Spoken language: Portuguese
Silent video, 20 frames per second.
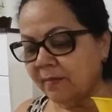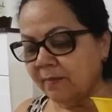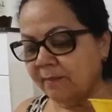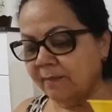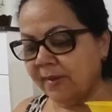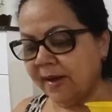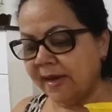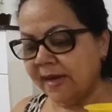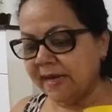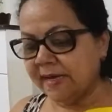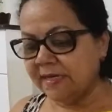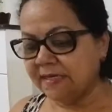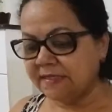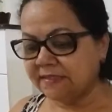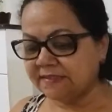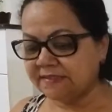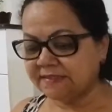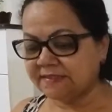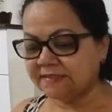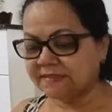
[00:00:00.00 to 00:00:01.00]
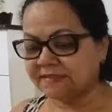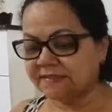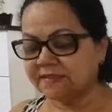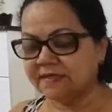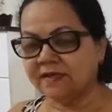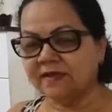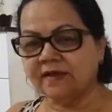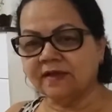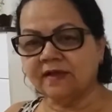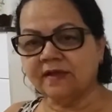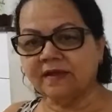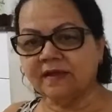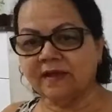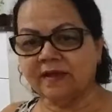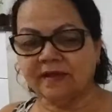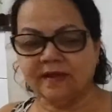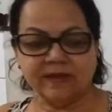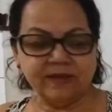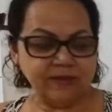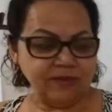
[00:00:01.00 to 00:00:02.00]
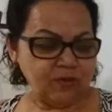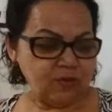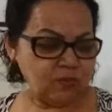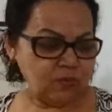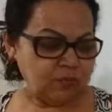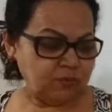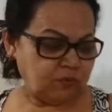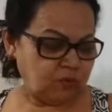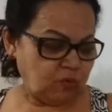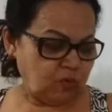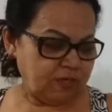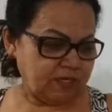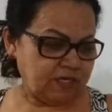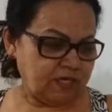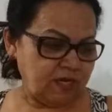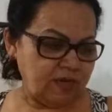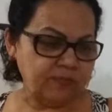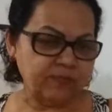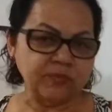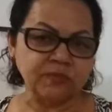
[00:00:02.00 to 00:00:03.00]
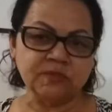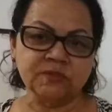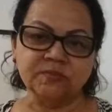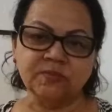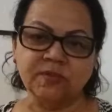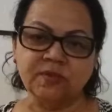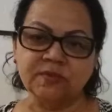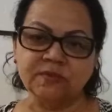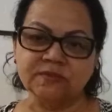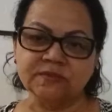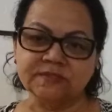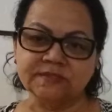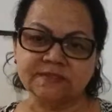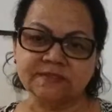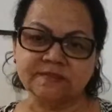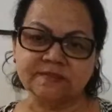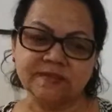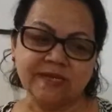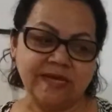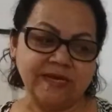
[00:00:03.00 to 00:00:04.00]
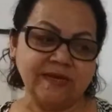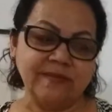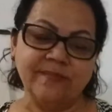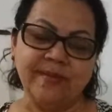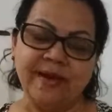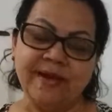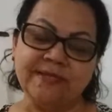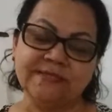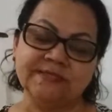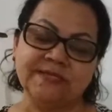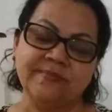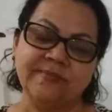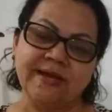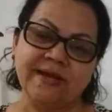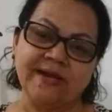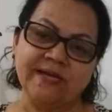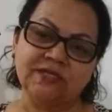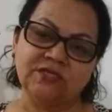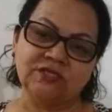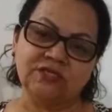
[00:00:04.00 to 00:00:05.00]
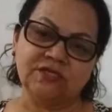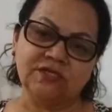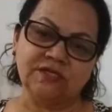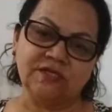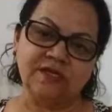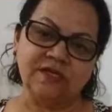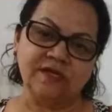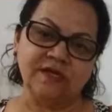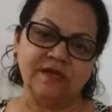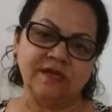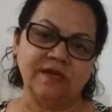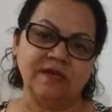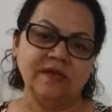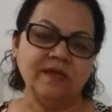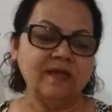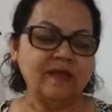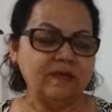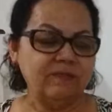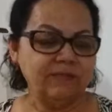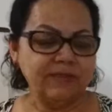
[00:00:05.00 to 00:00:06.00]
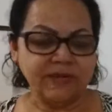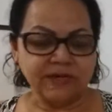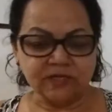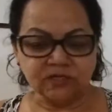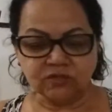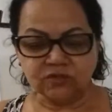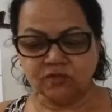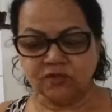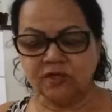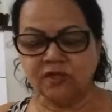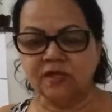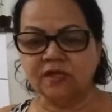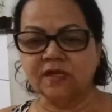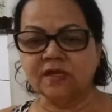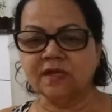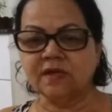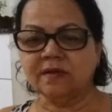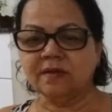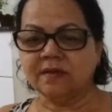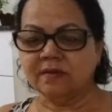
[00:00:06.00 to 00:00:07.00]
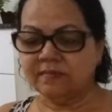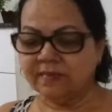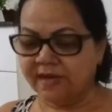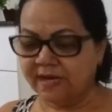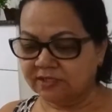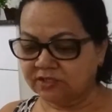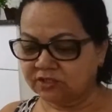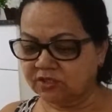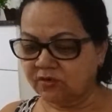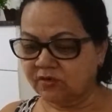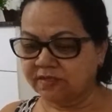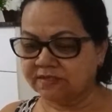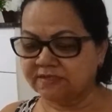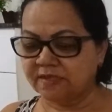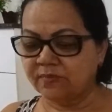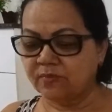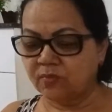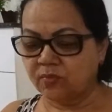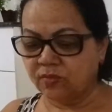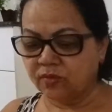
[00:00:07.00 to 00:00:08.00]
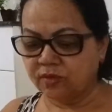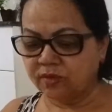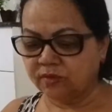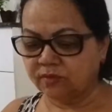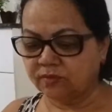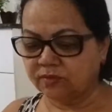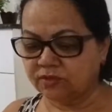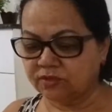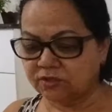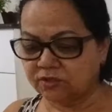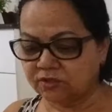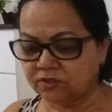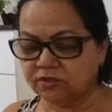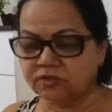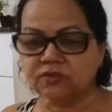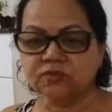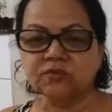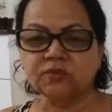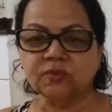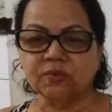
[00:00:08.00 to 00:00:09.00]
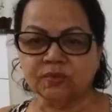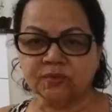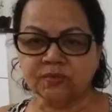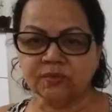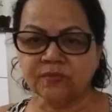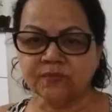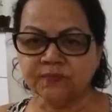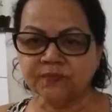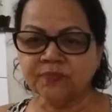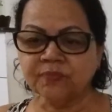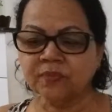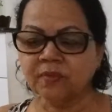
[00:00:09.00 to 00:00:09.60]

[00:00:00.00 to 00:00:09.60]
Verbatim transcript: Mas eu dou aqui para os meus animais, que é minha gatinha, minha cachorrinha, minha gatinha gosta muito de, de soro.